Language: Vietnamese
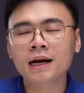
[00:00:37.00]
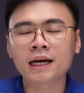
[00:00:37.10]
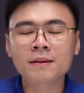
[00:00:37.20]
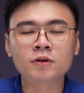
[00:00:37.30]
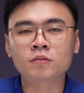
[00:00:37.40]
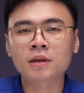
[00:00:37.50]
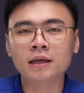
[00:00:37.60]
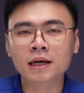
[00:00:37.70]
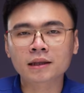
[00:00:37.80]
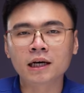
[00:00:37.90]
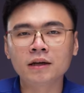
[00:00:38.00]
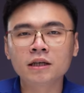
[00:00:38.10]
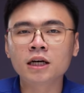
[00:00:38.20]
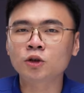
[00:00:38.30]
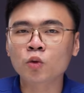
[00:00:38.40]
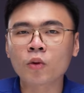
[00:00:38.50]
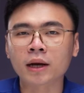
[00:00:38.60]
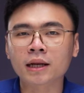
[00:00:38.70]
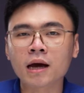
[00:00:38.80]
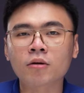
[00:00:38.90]
là khi mà chúng ta nhắc tới những người xung
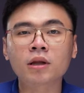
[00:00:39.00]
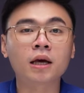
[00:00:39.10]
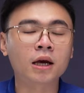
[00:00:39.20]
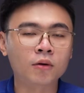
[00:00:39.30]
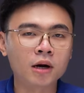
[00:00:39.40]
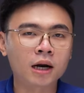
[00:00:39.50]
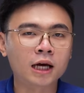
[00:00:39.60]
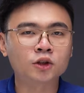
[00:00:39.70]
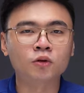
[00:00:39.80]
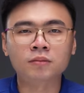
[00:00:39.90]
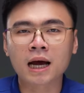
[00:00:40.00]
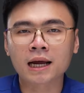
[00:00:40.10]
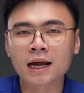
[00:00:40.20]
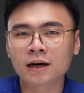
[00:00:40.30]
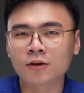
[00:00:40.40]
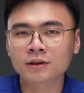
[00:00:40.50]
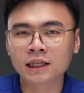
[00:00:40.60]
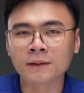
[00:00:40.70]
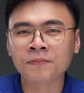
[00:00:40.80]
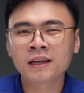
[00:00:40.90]
quanh đều có thể hiểu được là chúng ta đang nói
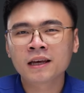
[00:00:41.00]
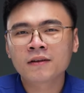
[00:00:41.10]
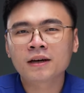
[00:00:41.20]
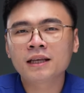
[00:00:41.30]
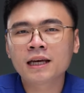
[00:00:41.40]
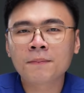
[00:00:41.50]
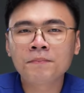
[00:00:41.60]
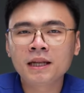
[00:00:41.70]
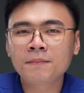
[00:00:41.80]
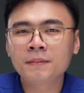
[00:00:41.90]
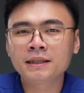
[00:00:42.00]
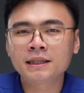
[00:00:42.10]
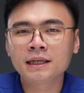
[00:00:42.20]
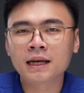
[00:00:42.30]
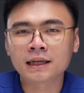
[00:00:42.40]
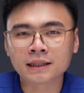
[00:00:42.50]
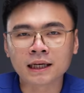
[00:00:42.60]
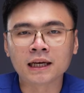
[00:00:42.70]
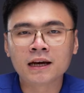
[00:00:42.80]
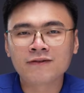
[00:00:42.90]
gì. Vậy thì uh, mini pê xê là
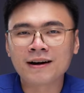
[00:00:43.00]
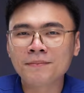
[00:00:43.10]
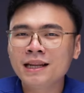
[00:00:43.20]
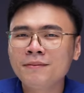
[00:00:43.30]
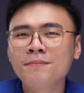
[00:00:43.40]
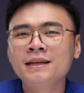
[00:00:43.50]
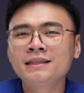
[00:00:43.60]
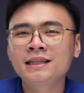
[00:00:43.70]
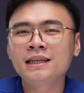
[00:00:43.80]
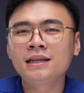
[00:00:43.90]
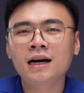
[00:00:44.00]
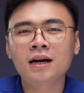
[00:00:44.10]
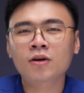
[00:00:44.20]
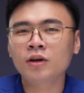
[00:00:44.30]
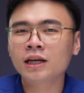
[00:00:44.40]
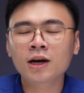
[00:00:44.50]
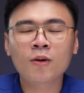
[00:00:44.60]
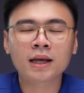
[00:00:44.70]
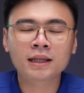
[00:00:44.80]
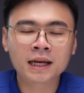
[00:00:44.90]
gì và mini pê xê uh, có những cái
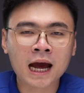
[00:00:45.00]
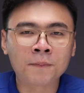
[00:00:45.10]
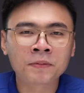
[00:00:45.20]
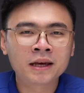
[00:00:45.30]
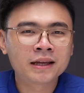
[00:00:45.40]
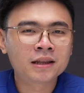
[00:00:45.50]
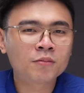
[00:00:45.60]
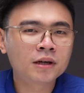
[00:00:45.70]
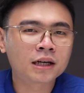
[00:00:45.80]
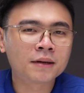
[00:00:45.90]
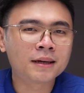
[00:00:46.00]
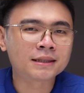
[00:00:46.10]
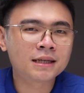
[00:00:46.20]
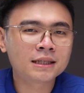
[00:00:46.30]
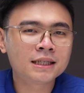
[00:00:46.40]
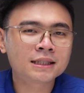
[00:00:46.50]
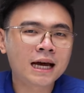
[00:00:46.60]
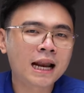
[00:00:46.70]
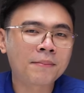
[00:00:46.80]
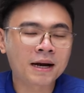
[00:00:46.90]
loại như thế nào? Thông thường thì mình sẽ chia
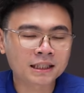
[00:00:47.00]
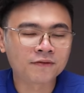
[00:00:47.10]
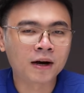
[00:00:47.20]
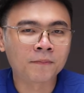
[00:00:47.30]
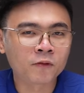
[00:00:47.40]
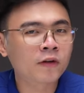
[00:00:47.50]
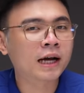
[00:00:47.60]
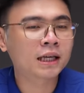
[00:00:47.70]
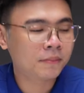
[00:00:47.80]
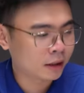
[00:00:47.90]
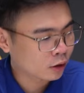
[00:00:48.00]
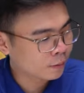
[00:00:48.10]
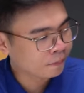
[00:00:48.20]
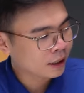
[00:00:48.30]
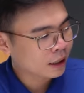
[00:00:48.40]
ra làm hai sản phẩm với cá nhân mình thôi.